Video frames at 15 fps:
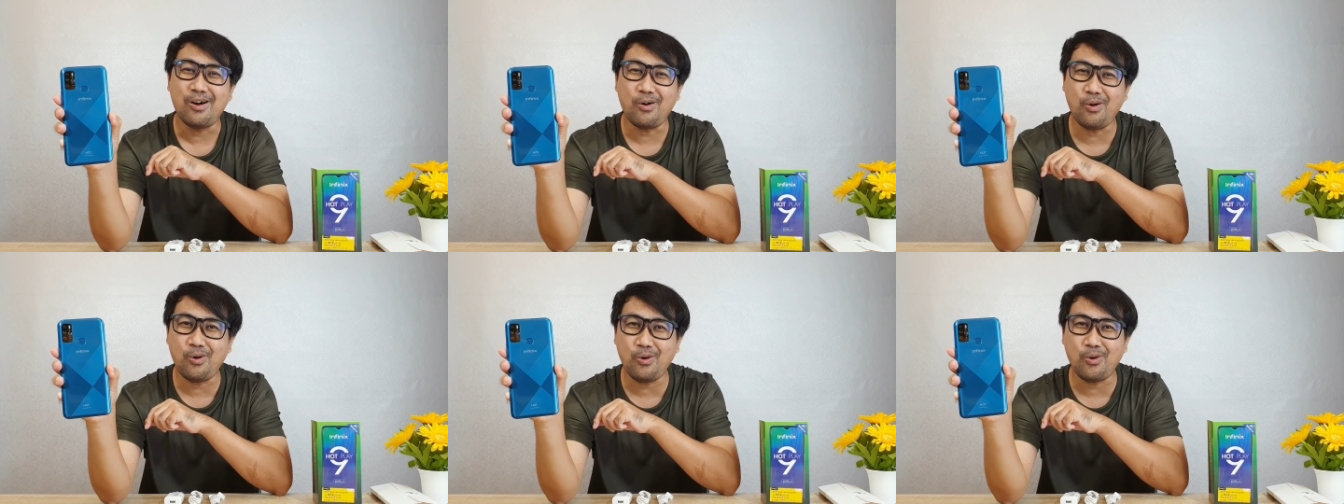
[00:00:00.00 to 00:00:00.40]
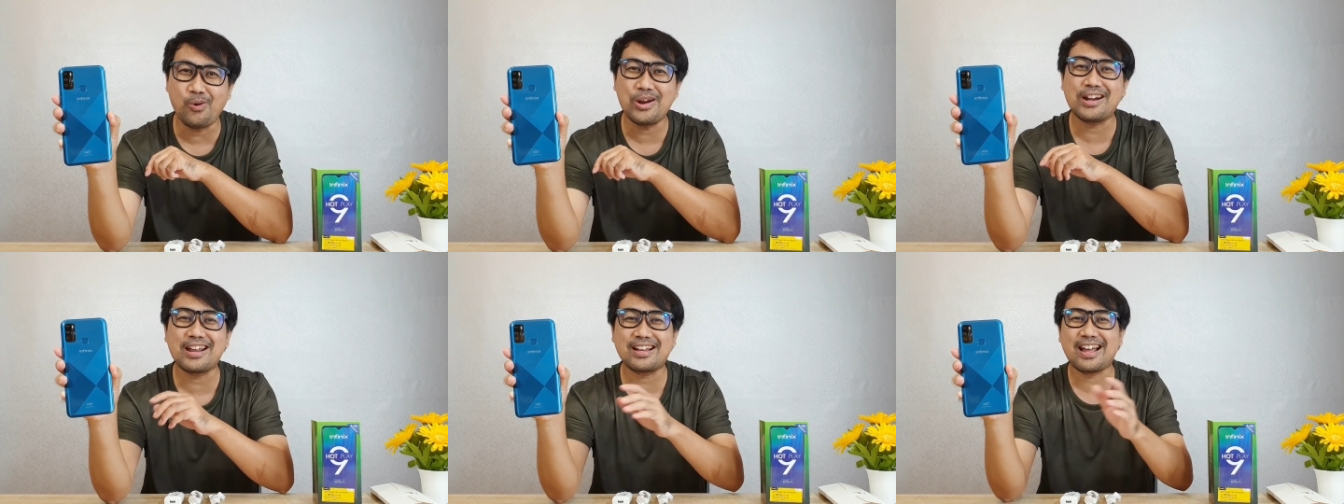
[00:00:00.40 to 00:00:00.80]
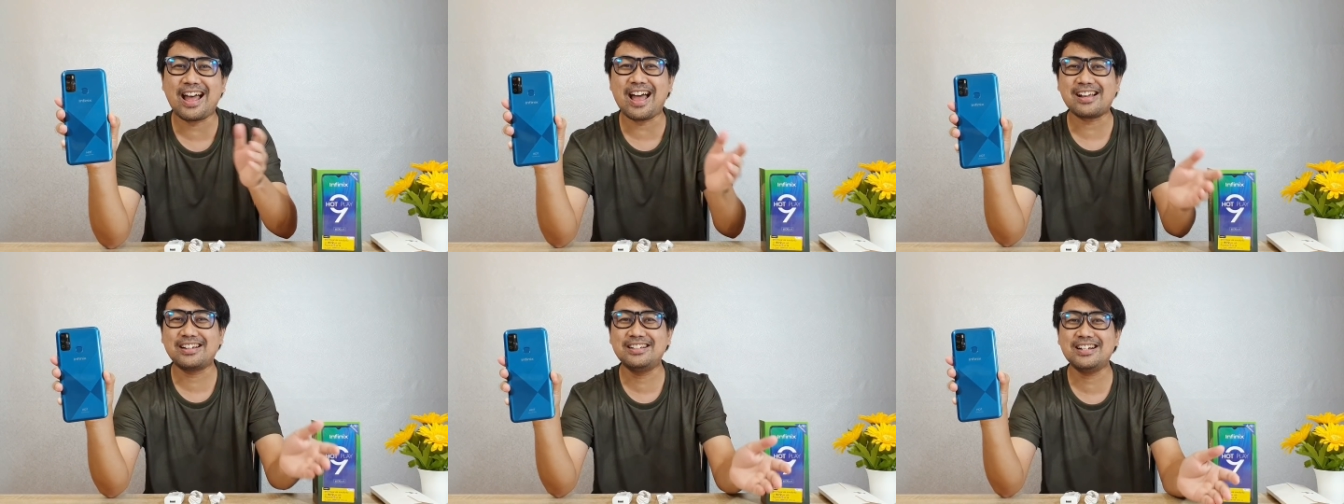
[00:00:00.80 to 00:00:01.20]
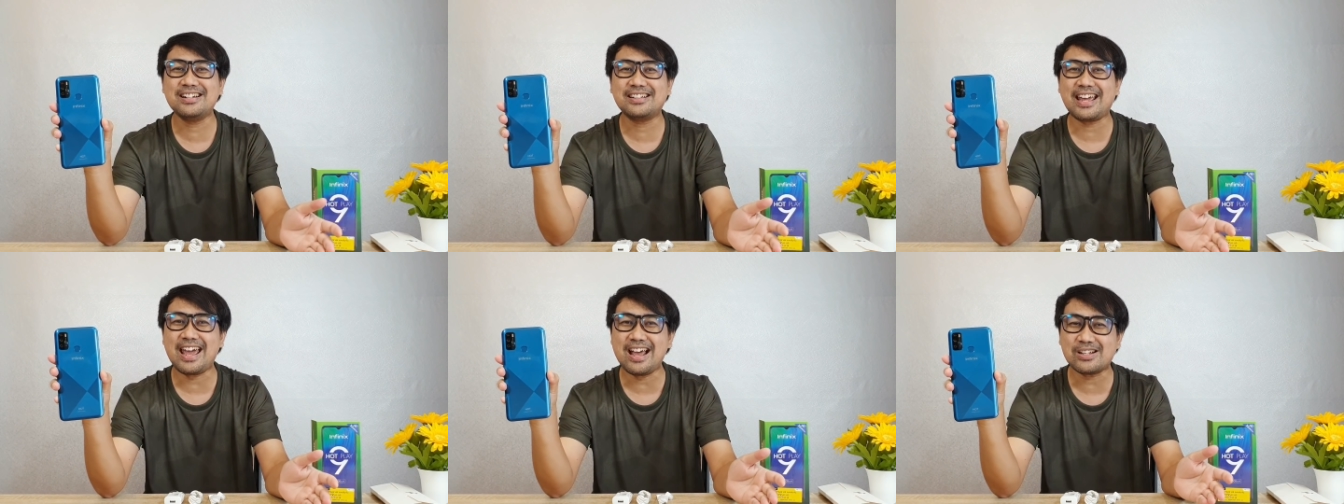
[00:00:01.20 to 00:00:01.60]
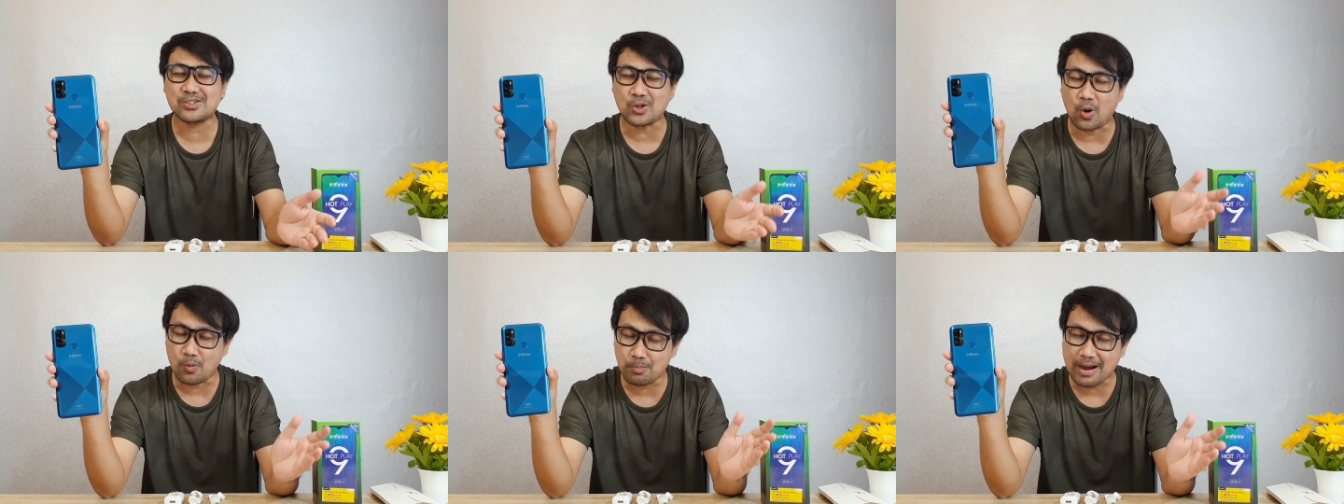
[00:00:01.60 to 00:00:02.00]
โอ้โหราคาเครื่องแค่
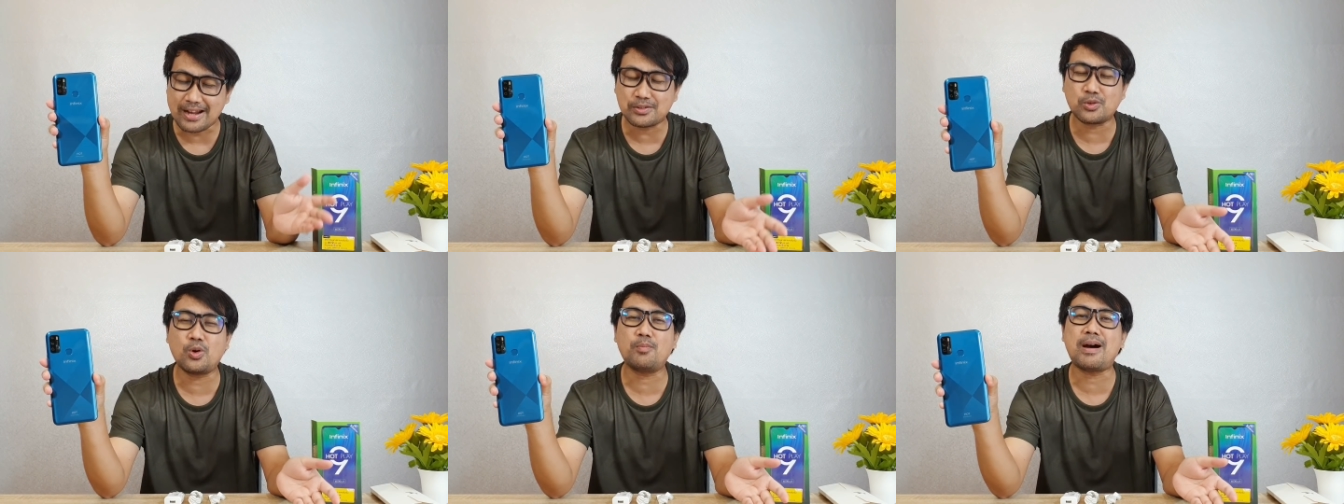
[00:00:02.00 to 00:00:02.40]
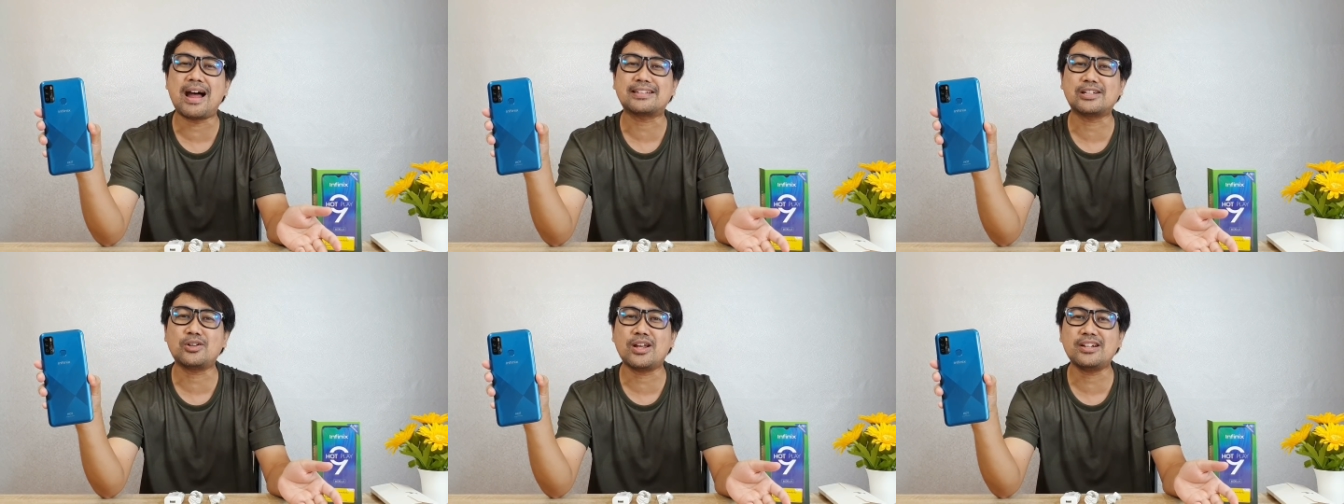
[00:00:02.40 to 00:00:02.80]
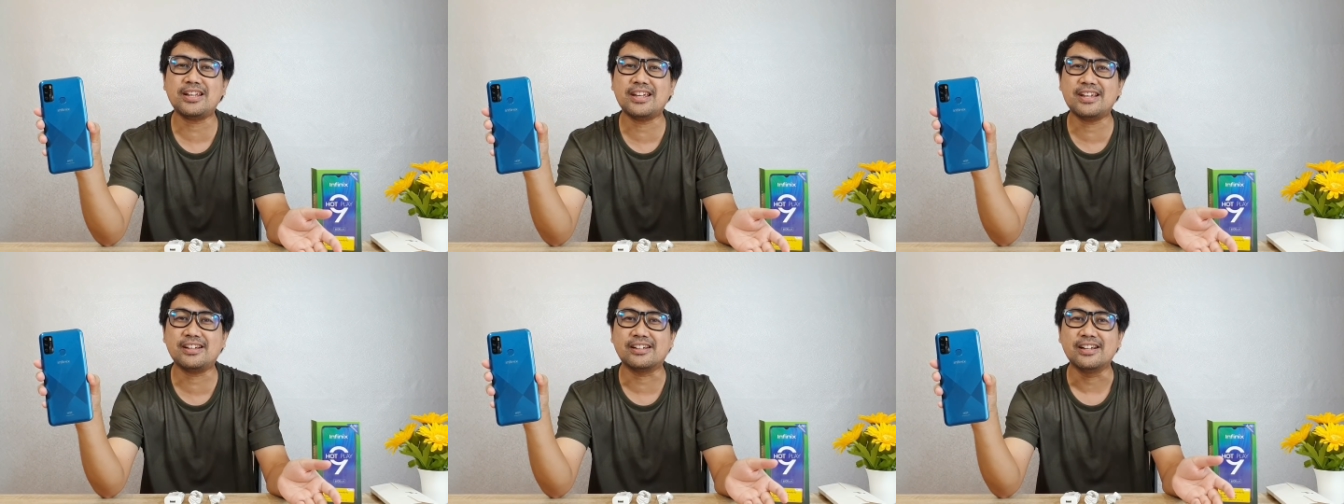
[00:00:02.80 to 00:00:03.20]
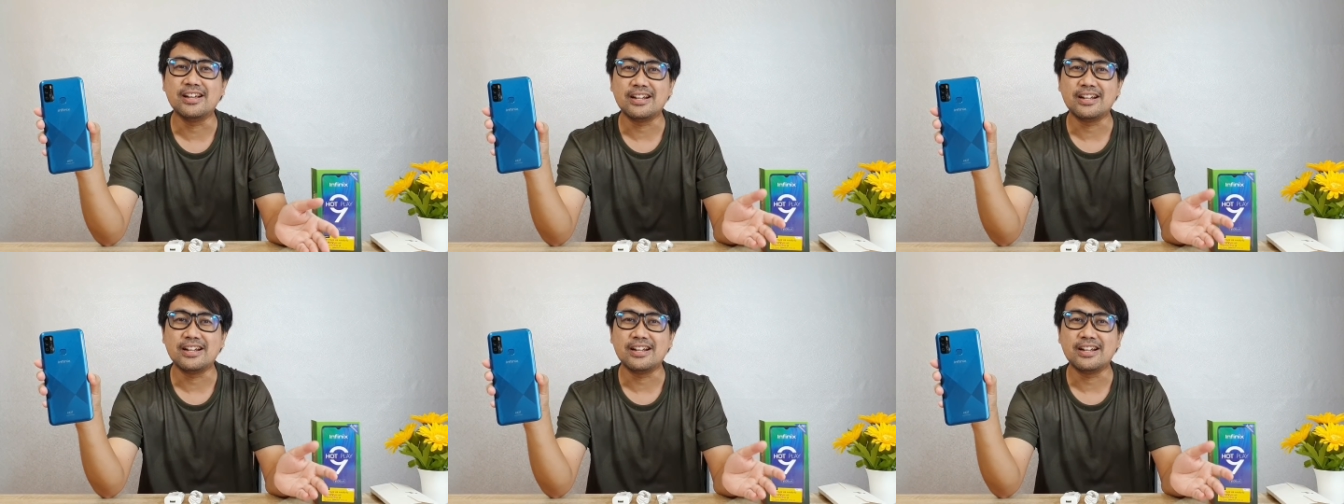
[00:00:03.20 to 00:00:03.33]
2,000 กว่าบาทเท่านั้นเอง